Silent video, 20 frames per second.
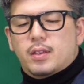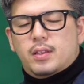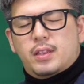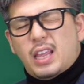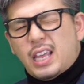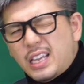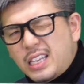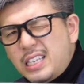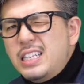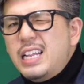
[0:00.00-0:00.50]

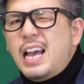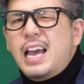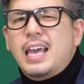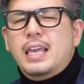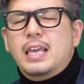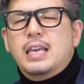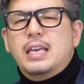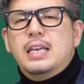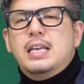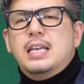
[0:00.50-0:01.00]
できない。
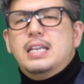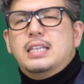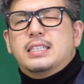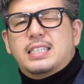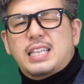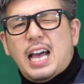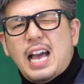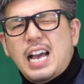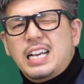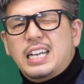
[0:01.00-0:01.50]

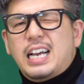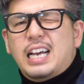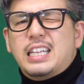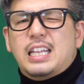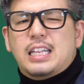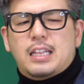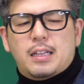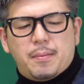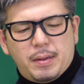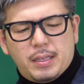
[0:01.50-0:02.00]
さんかい
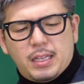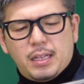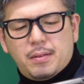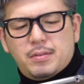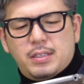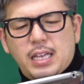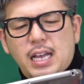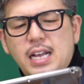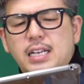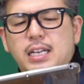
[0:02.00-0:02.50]
だったらまだ
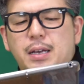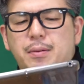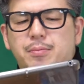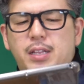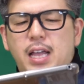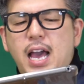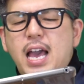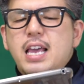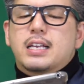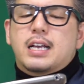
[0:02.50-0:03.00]
さんかいも
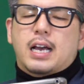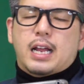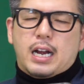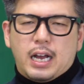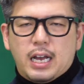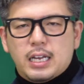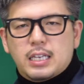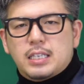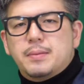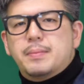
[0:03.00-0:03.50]
ないから、
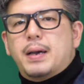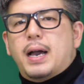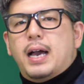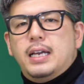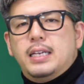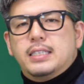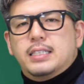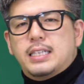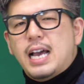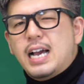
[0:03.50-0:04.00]
今
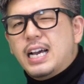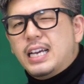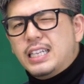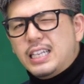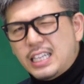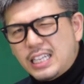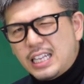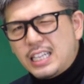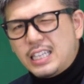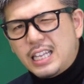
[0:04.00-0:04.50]
さんかい
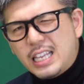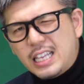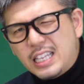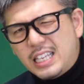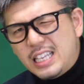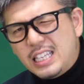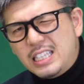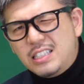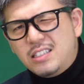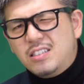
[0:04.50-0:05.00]
だったらで
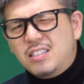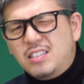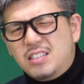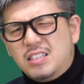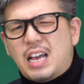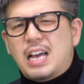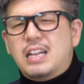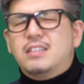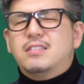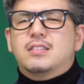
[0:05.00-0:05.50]
きつ
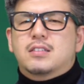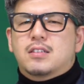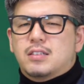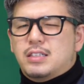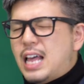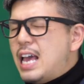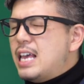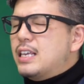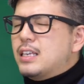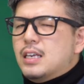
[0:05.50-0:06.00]
つあるんですけど
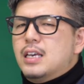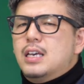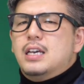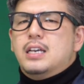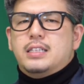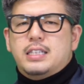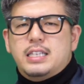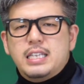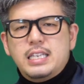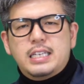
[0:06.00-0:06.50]
ない、
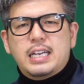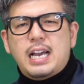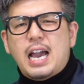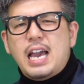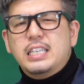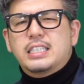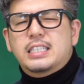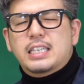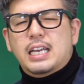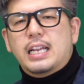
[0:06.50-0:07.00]
にか
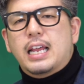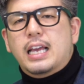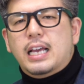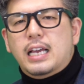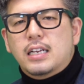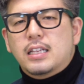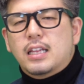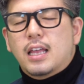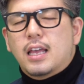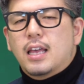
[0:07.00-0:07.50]
いしかない
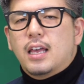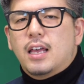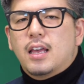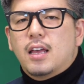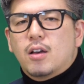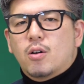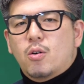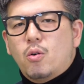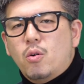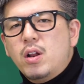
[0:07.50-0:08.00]
から、
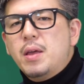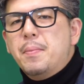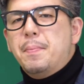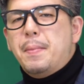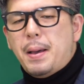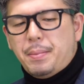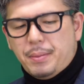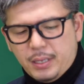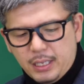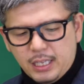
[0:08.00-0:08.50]
これ
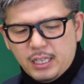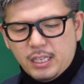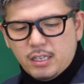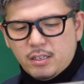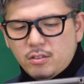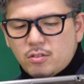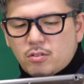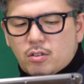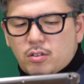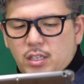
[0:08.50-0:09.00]
間引きに
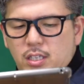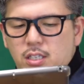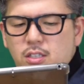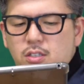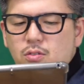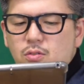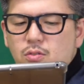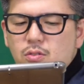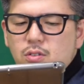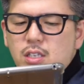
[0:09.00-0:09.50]
くいので非
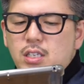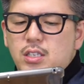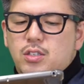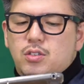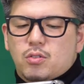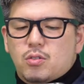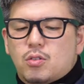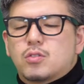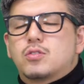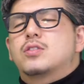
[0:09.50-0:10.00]
常に
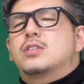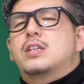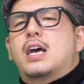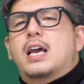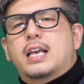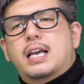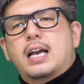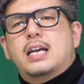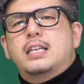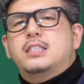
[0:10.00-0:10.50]
ちょっと辛
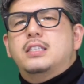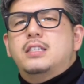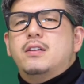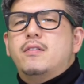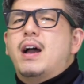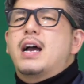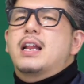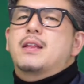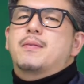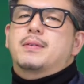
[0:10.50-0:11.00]
い感じで
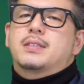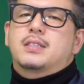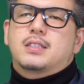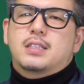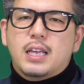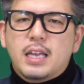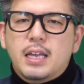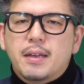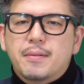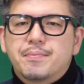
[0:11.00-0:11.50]
はあります
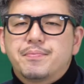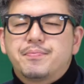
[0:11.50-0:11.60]
ね。